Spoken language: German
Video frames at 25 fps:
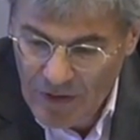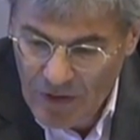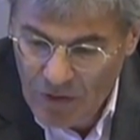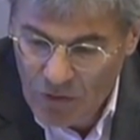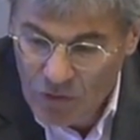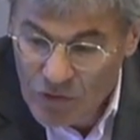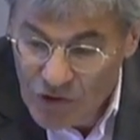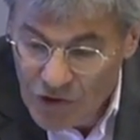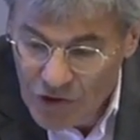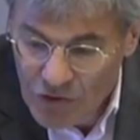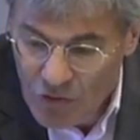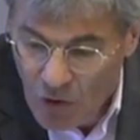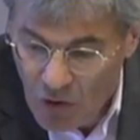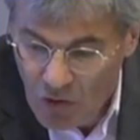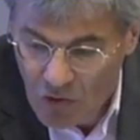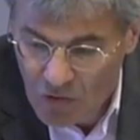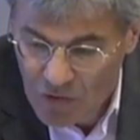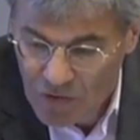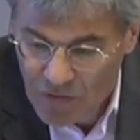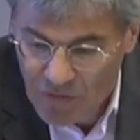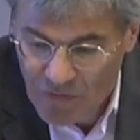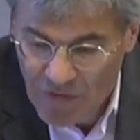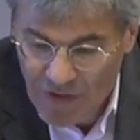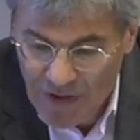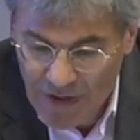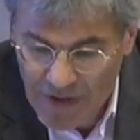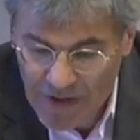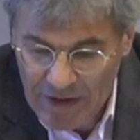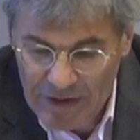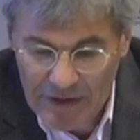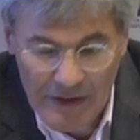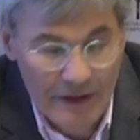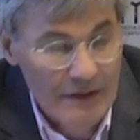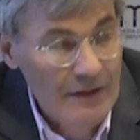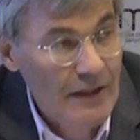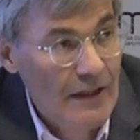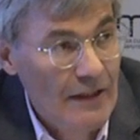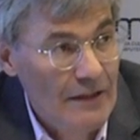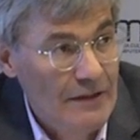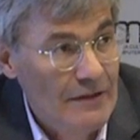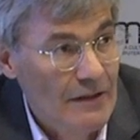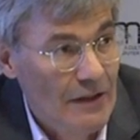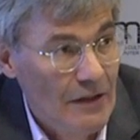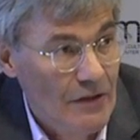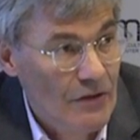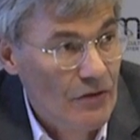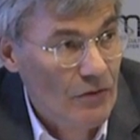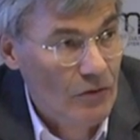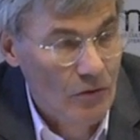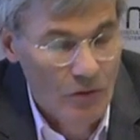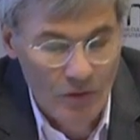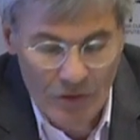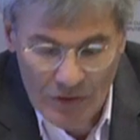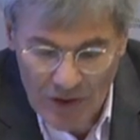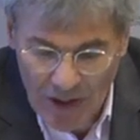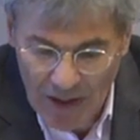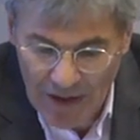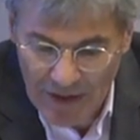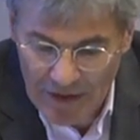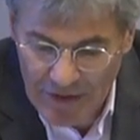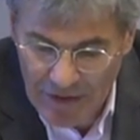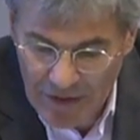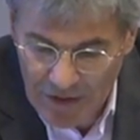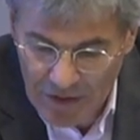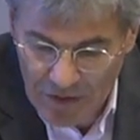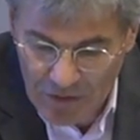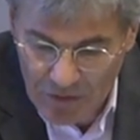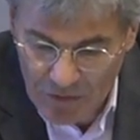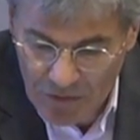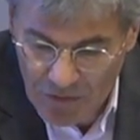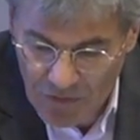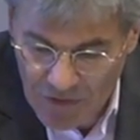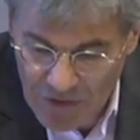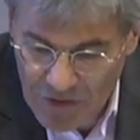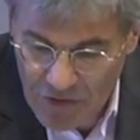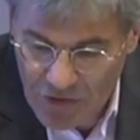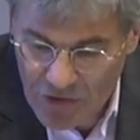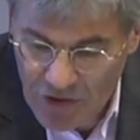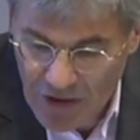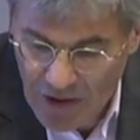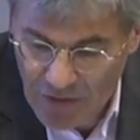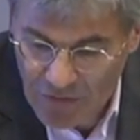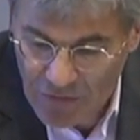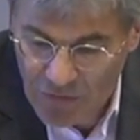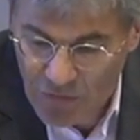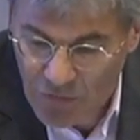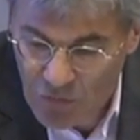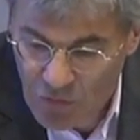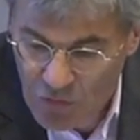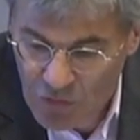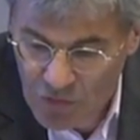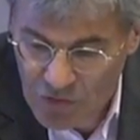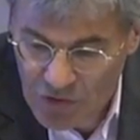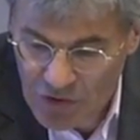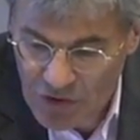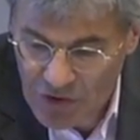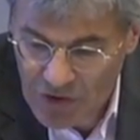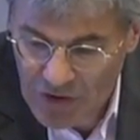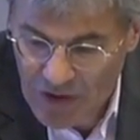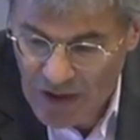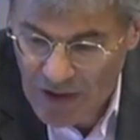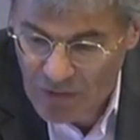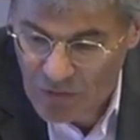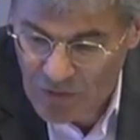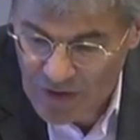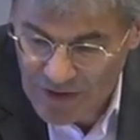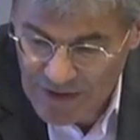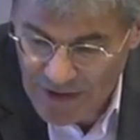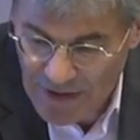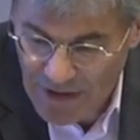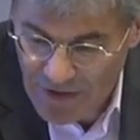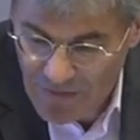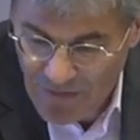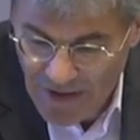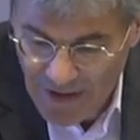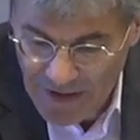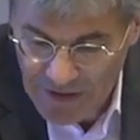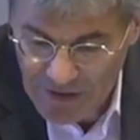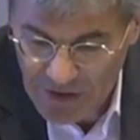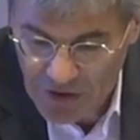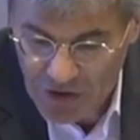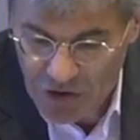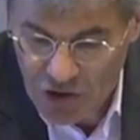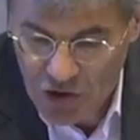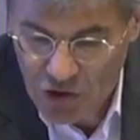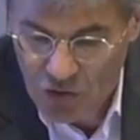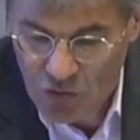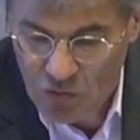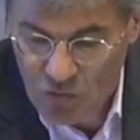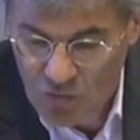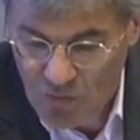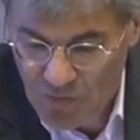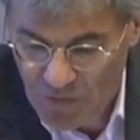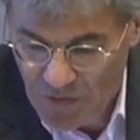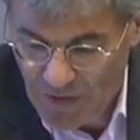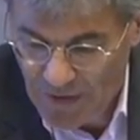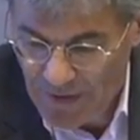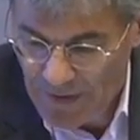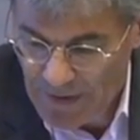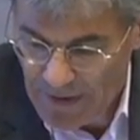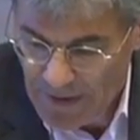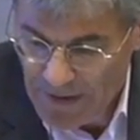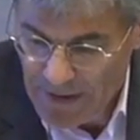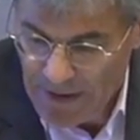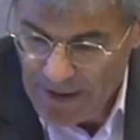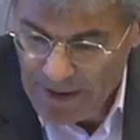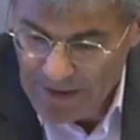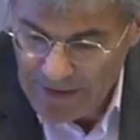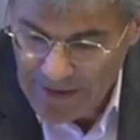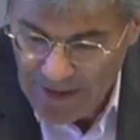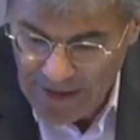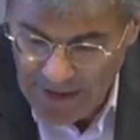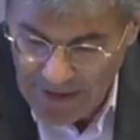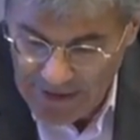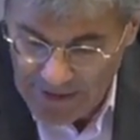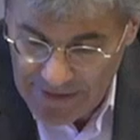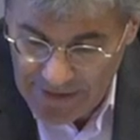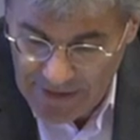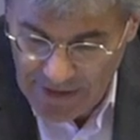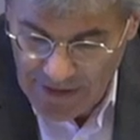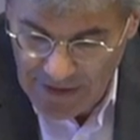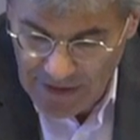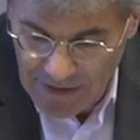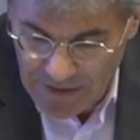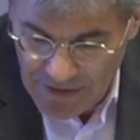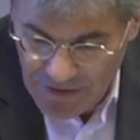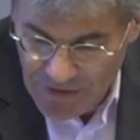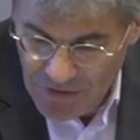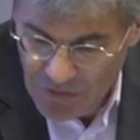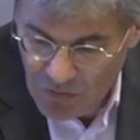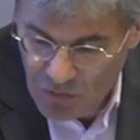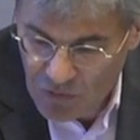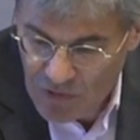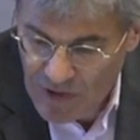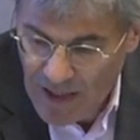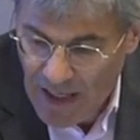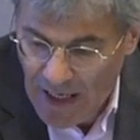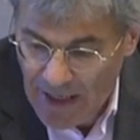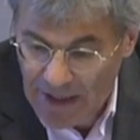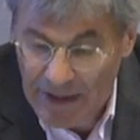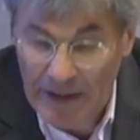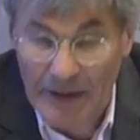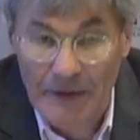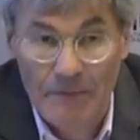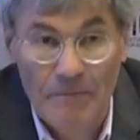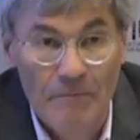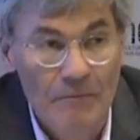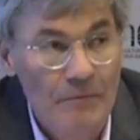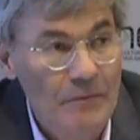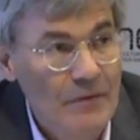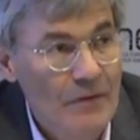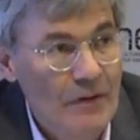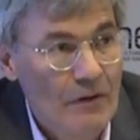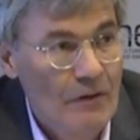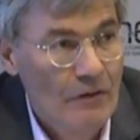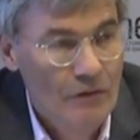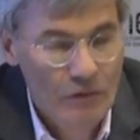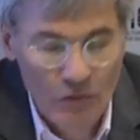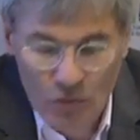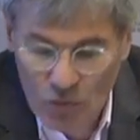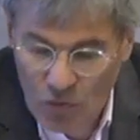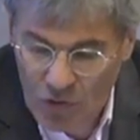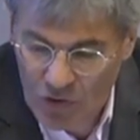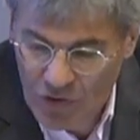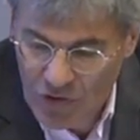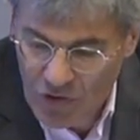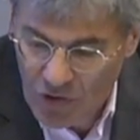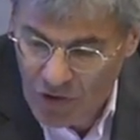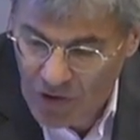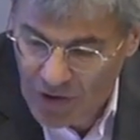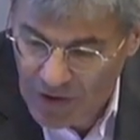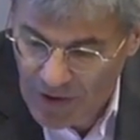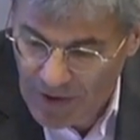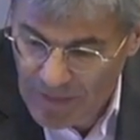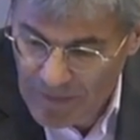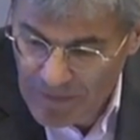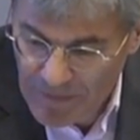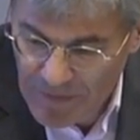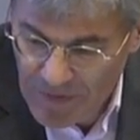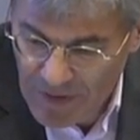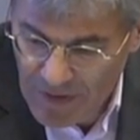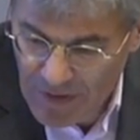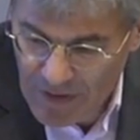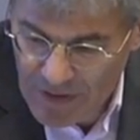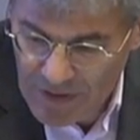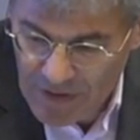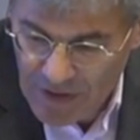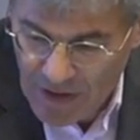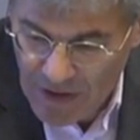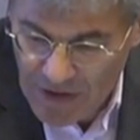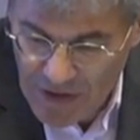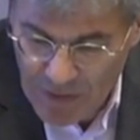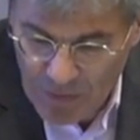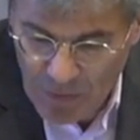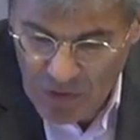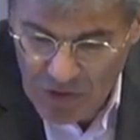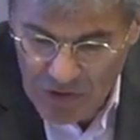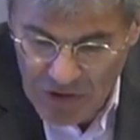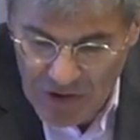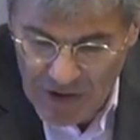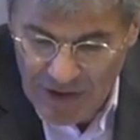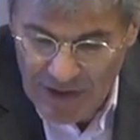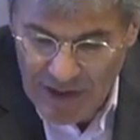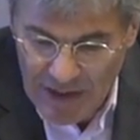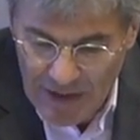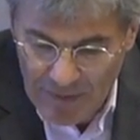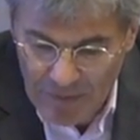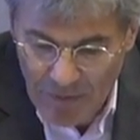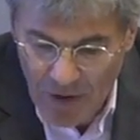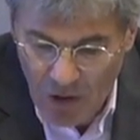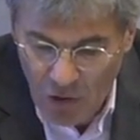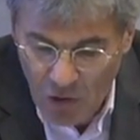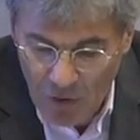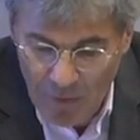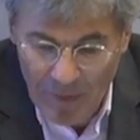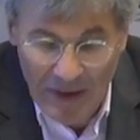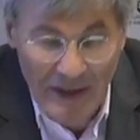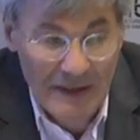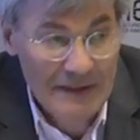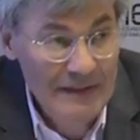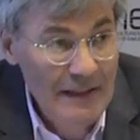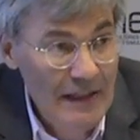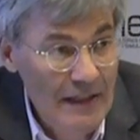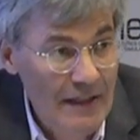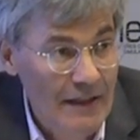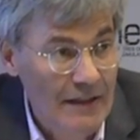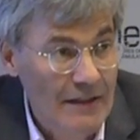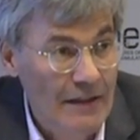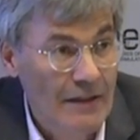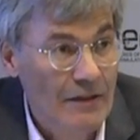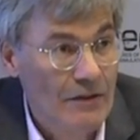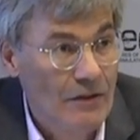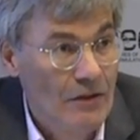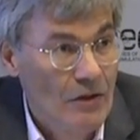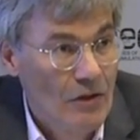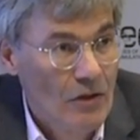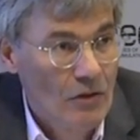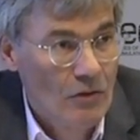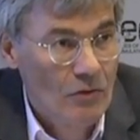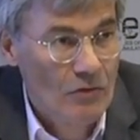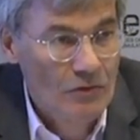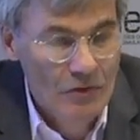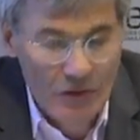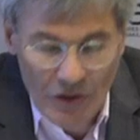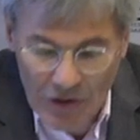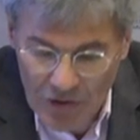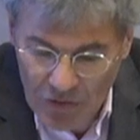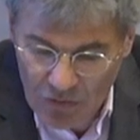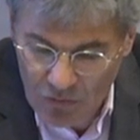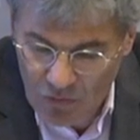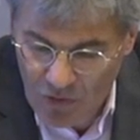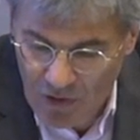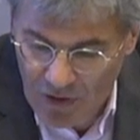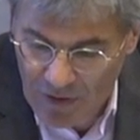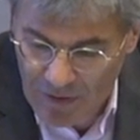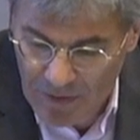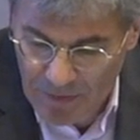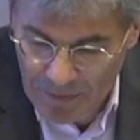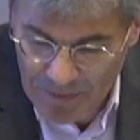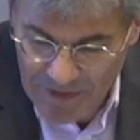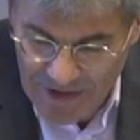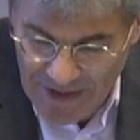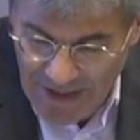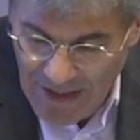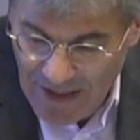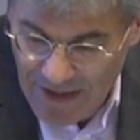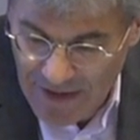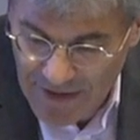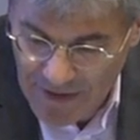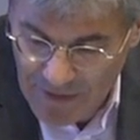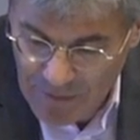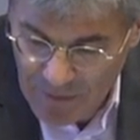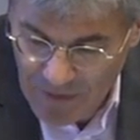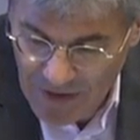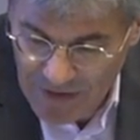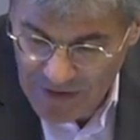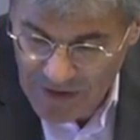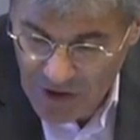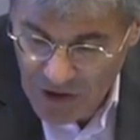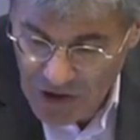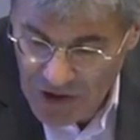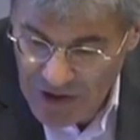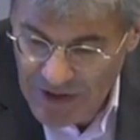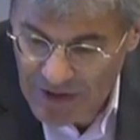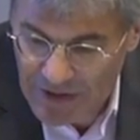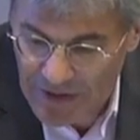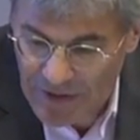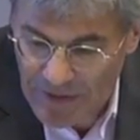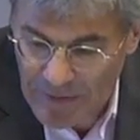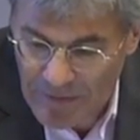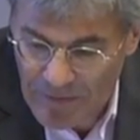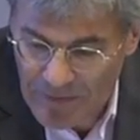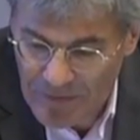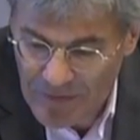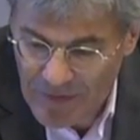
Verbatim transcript: Und die Noosphäre, das heißt also Technik und Wissenschaft, fügt sich da nur als eine weitere Stufe der Eskalation ein. Flugzeuge transportieren eben auch Bakterien und nicht nur zahlende Passagiere.